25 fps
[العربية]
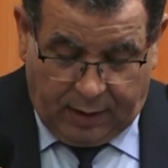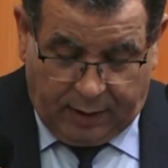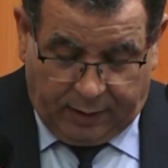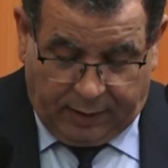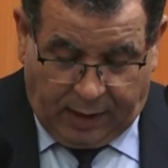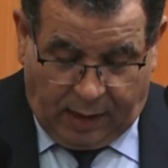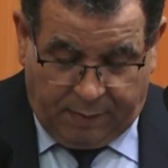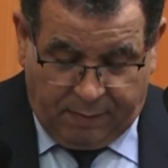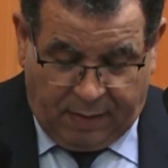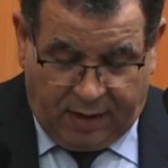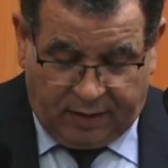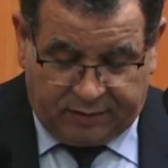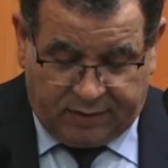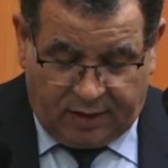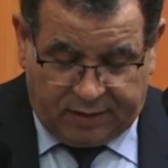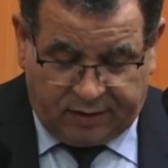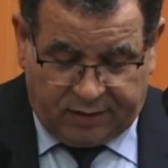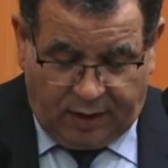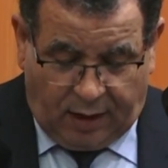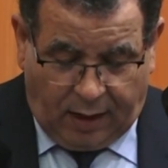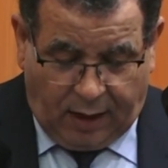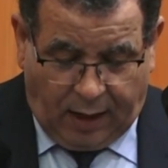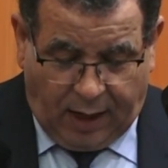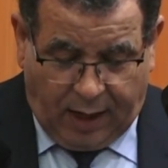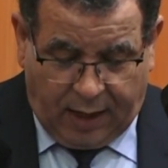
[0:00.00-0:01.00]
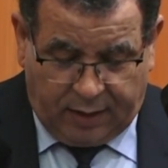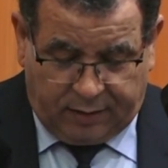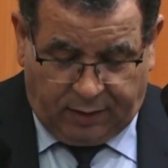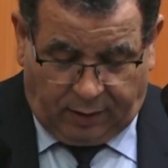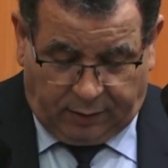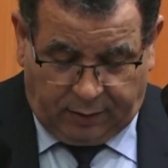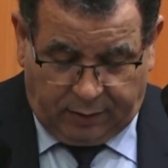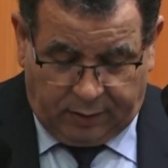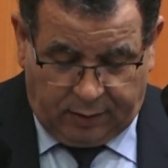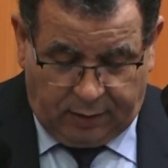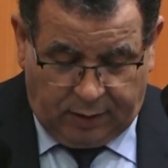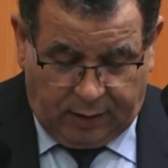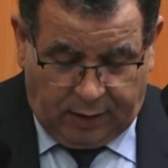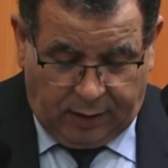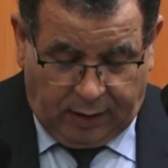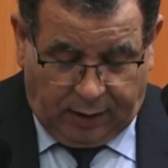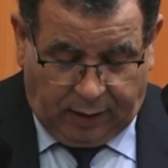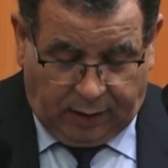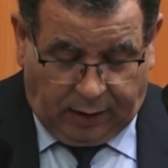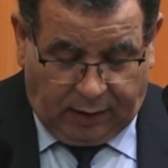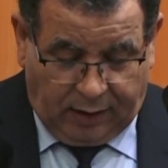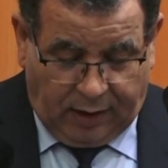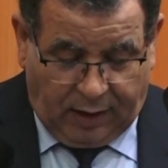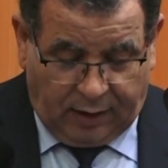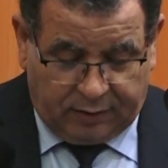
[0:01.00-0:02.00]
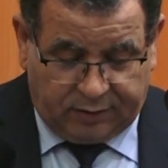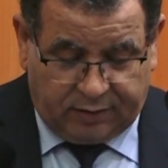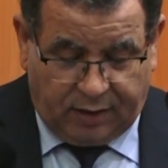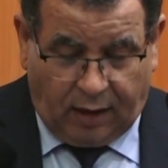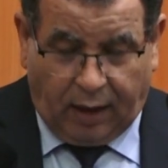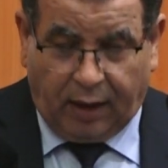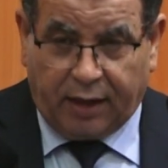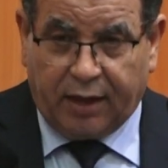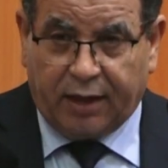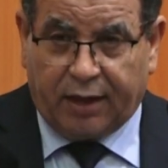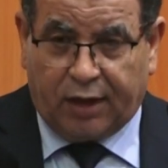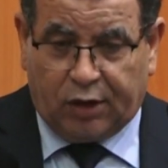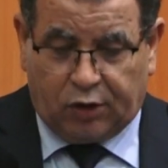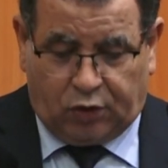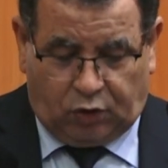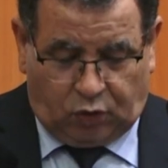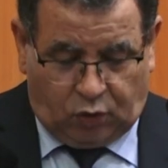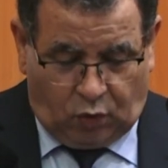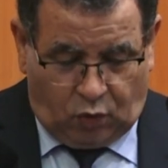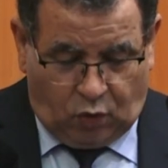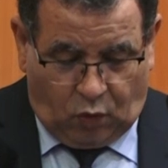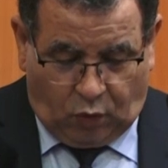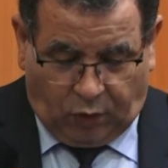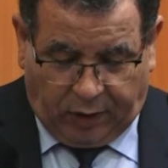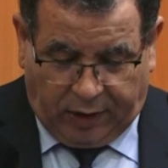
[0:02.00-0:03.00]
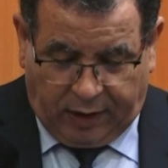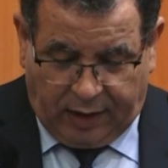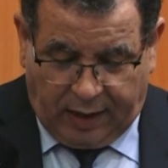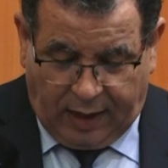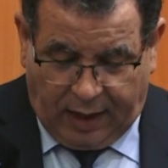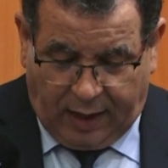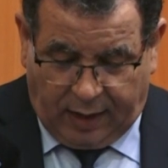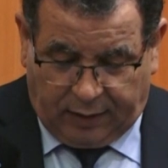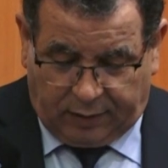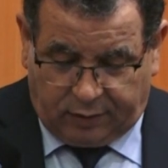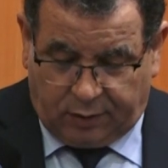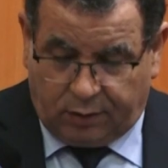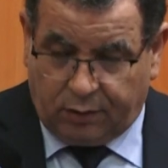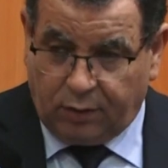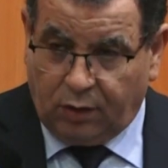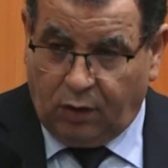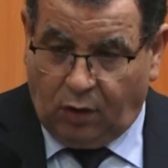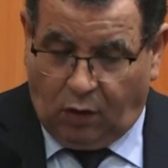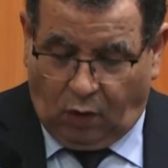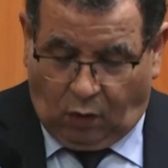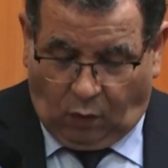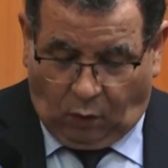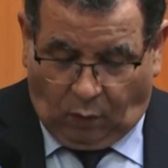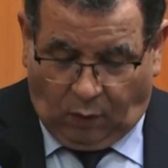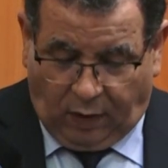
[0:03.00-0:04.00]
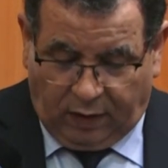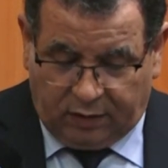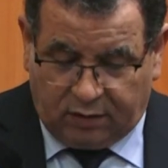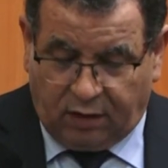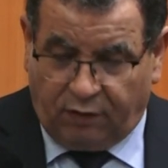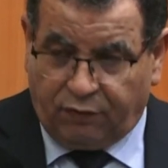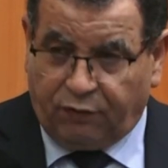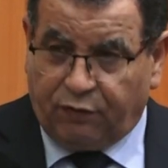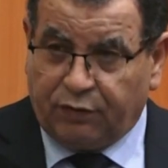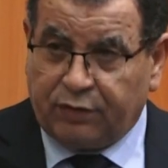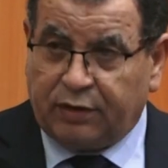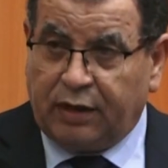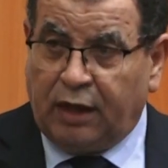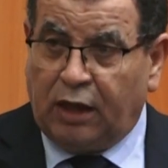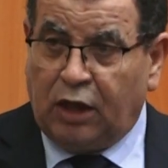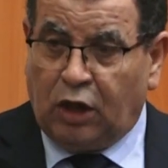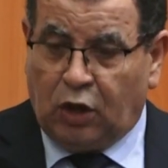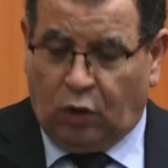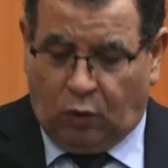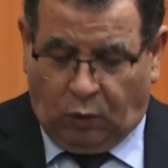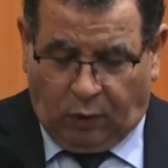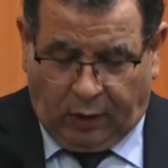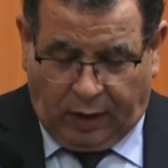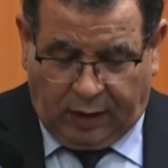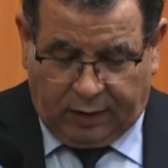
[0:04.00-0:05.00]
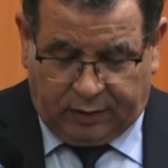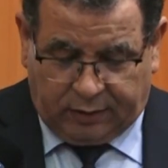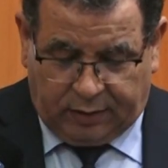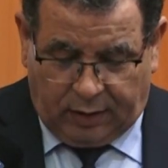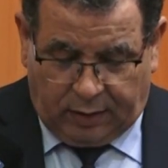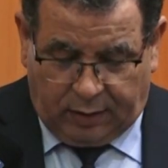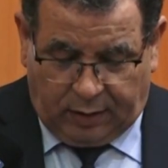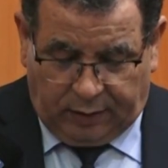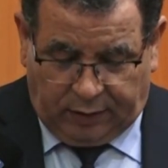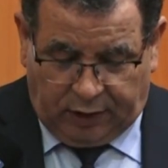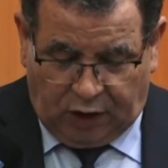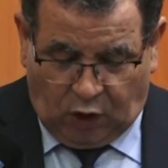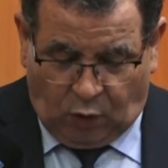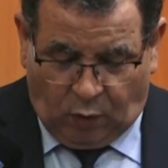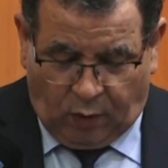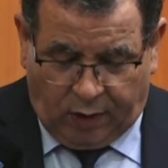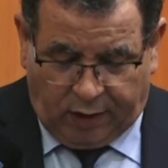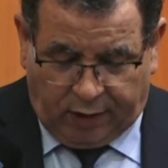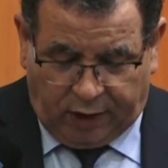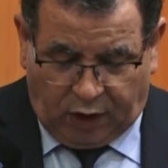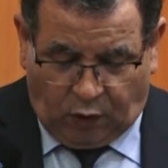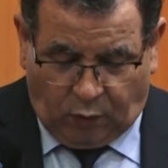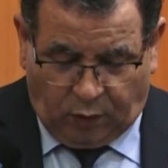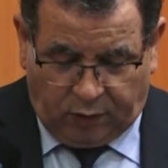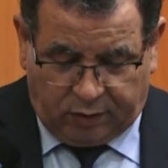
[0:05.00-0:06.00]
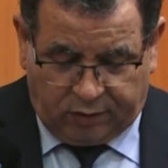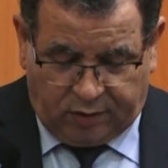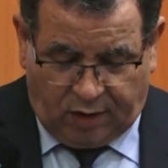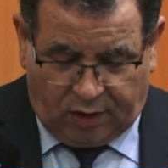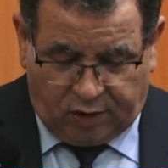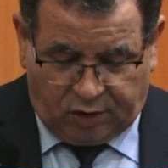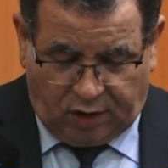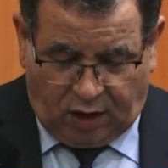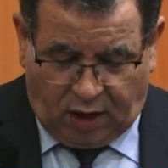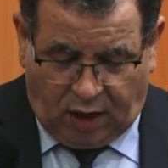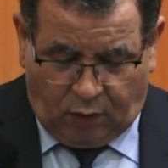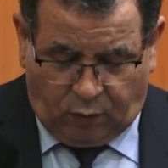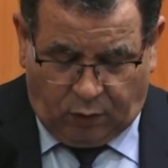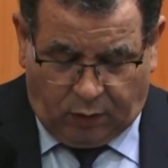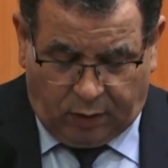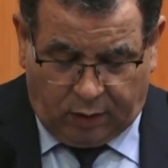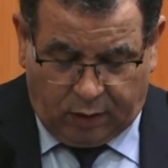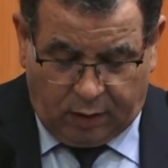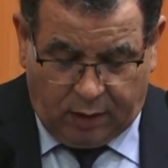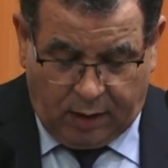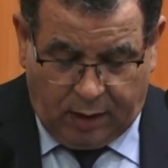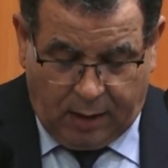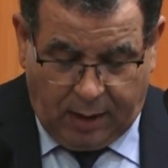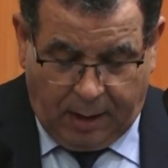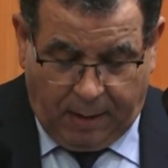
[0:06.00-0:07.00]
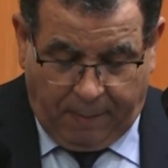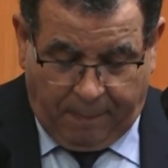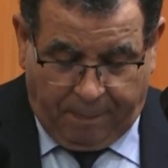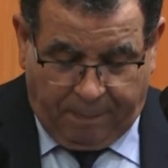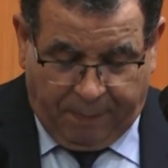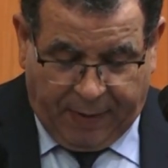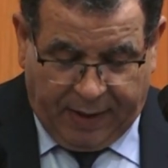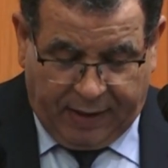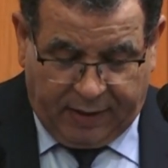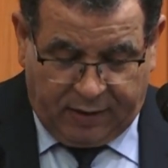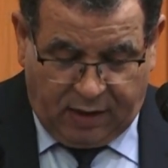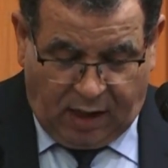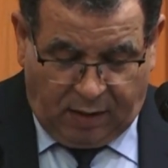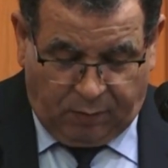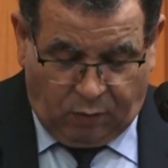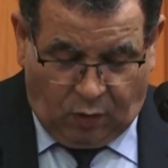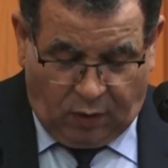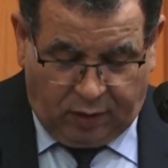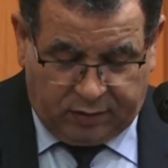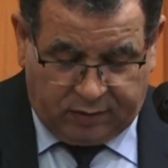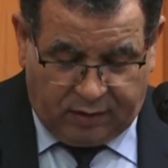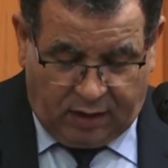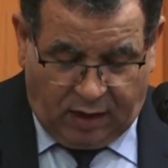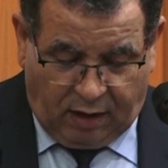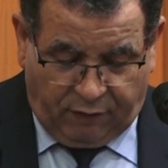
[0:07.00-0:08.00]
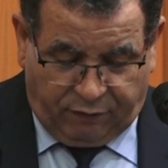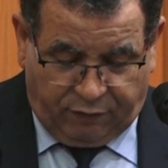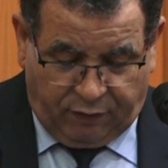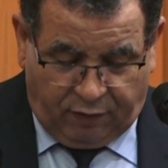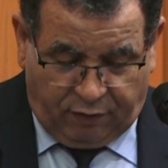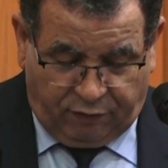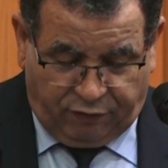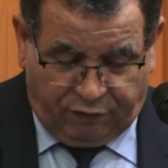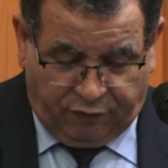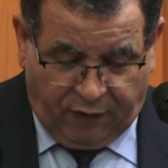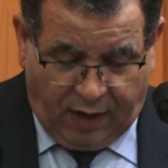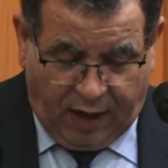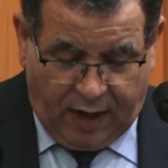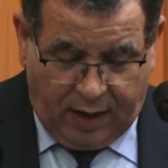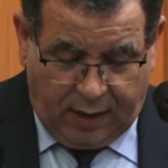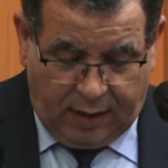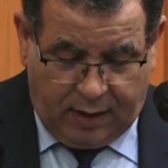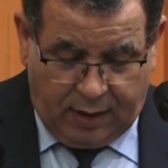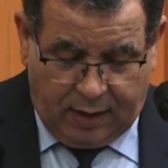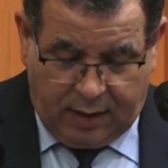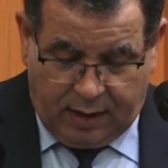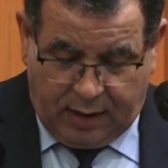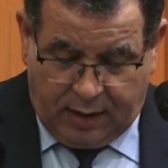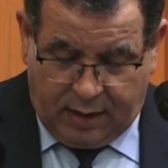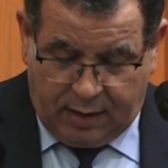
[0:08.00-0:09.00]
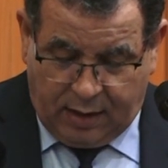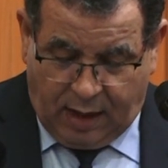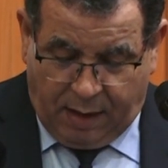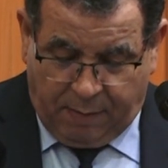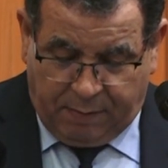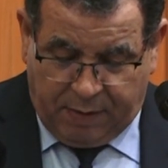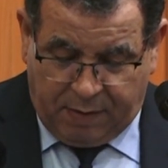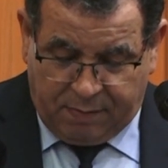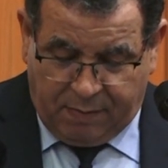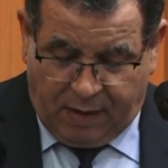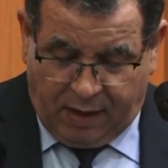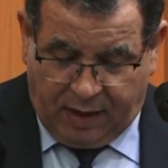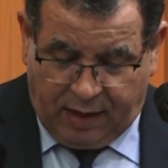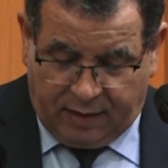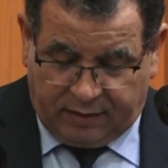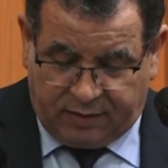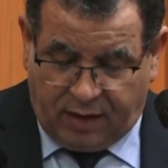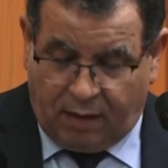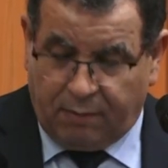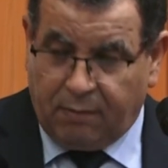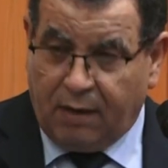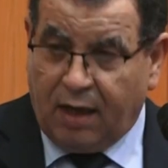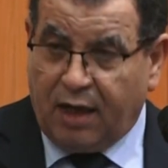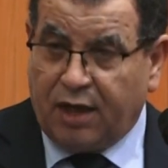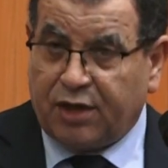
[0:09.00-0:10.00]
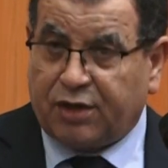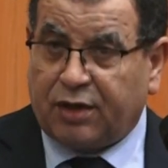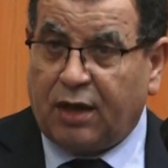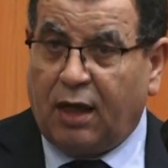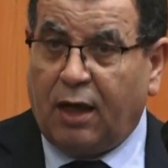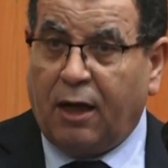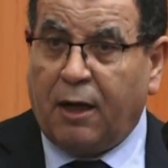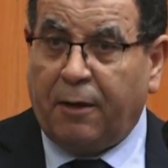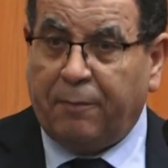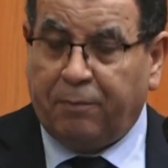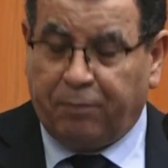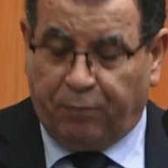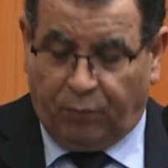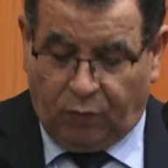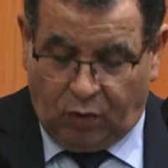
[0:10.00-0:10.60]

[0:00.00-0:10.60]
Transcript: كما تسعى أيضا إلى تغيير السلوكيات وتفضيل لغة الحوار والتشاور بين مختلف الفاعلين بما يتماشى